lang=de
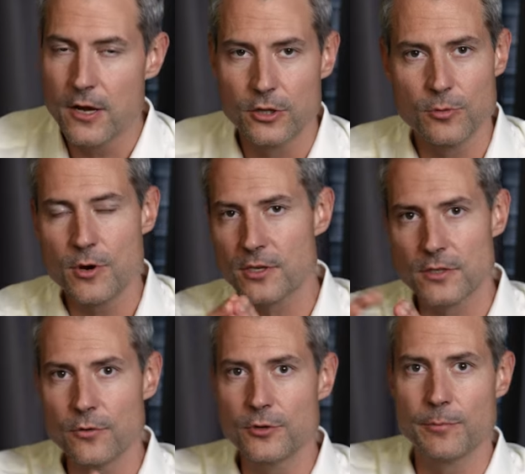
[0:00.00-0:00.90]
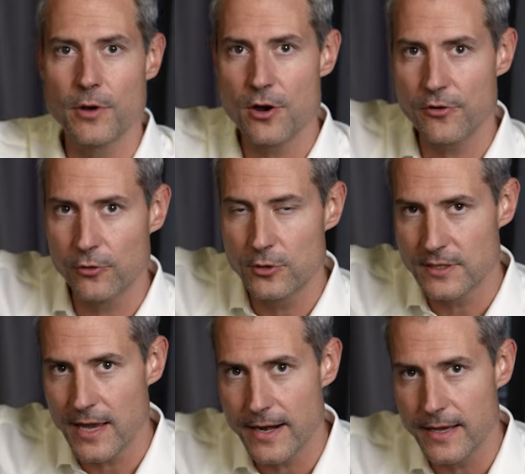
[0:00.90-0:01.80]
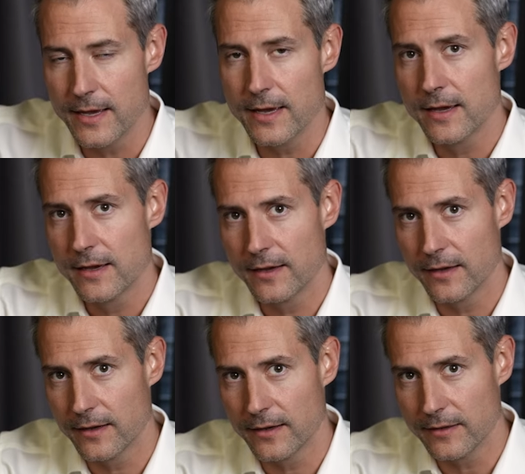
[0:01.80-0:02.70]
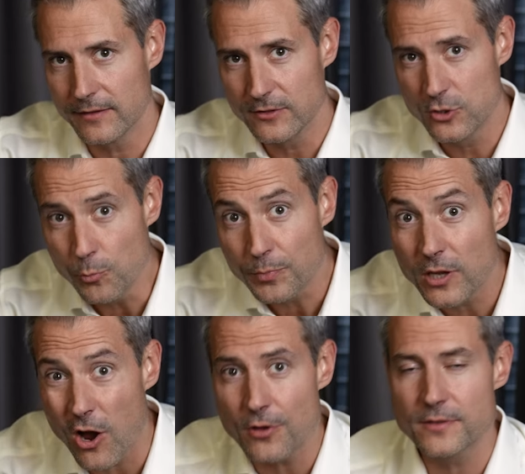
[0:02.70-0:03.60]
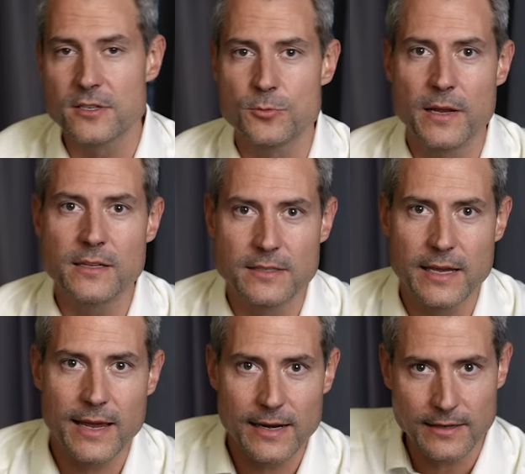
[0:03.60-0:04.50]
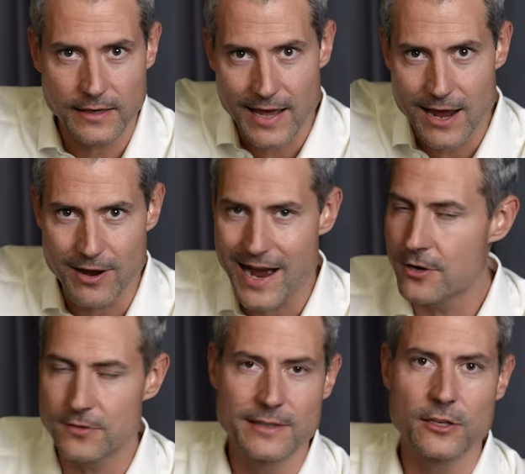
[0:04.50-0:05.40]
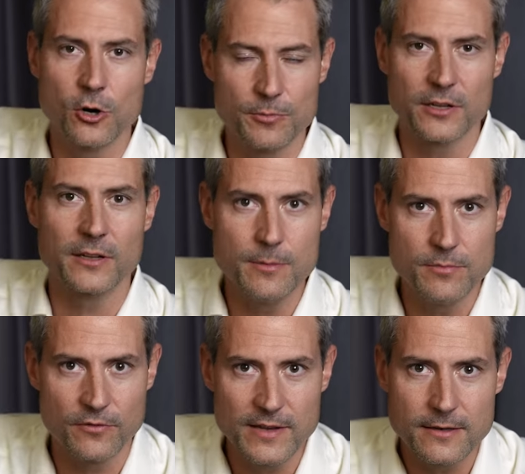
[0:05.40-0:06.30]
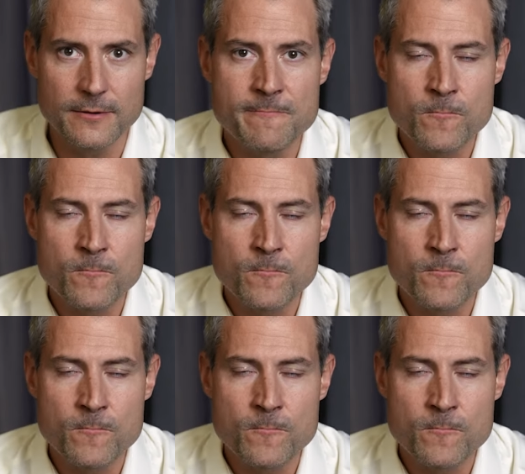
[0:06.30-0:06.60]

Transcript: Du machst das wunderbar, füllst deine äh, Subtasks speziell genau aus, weil die kommen ja dann immer wieder.